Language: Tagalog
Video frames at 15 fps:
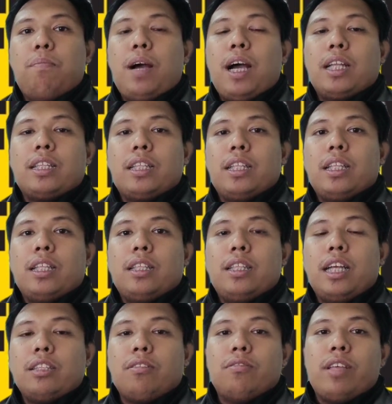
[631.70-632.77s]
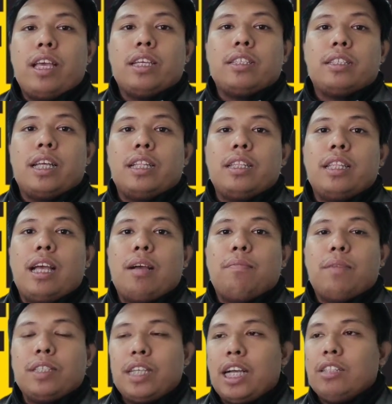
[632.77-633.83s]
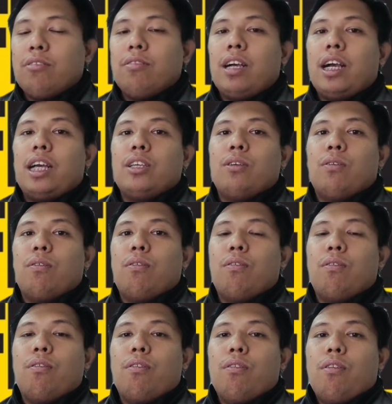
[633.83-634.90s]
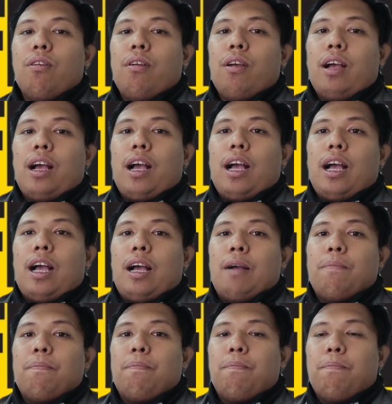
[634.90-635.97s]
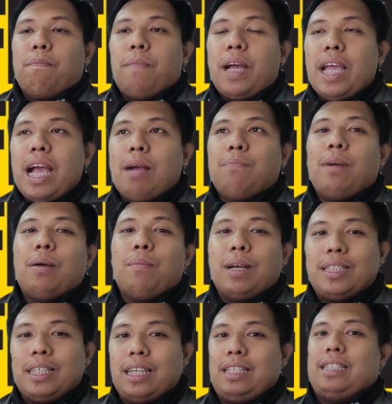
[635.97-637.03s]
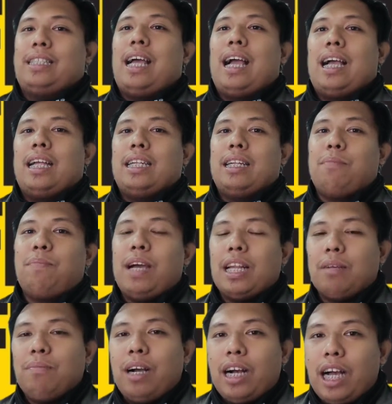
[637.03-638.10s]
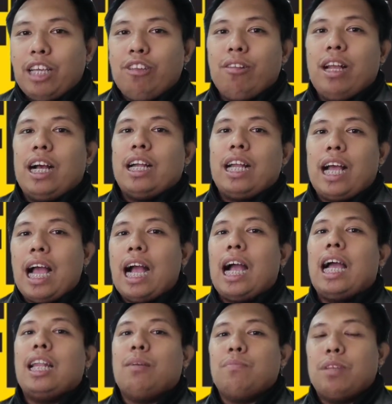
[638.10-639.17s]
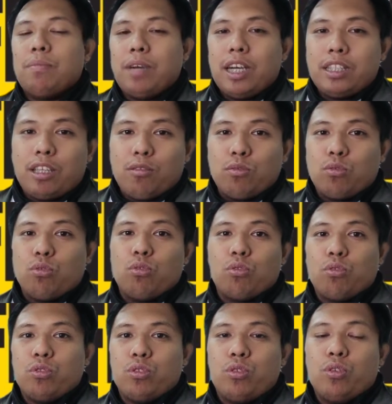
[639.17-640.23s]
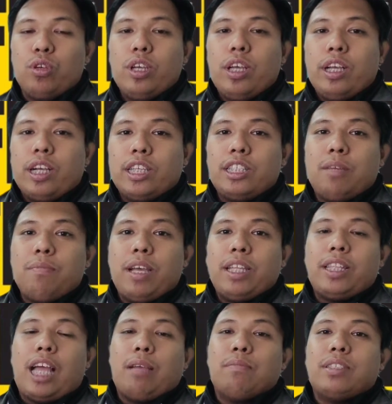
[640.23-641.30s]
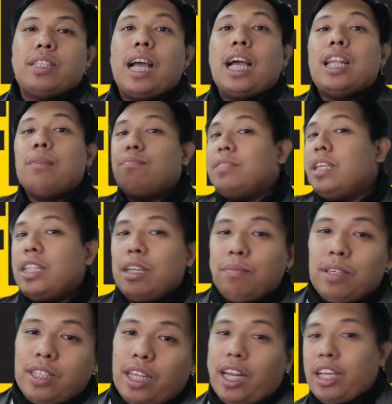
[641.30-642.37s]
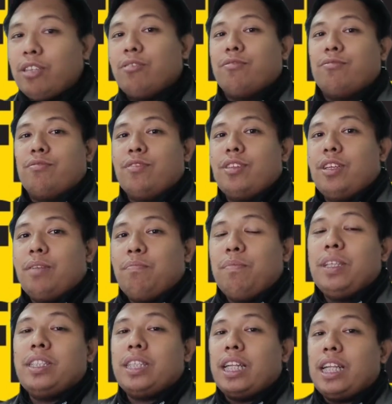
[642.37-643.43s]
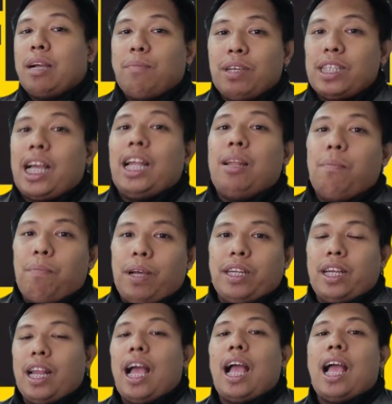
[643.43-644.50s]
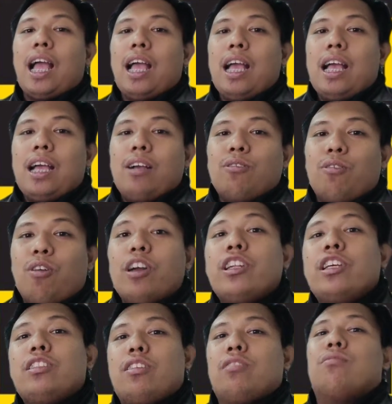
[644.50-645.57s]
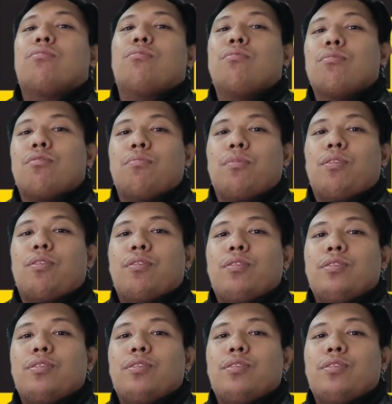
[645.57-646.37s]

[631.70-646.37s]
But not to the extent na masyado na kayong uh, mayabang magsalita. Na para bang kayo lang ang nakakaalam ng mga tinuturo nyo. Kasi may times na alam din naman nila yun. Minsan nga mas alam pa nila kung ano yung tinuturo mo.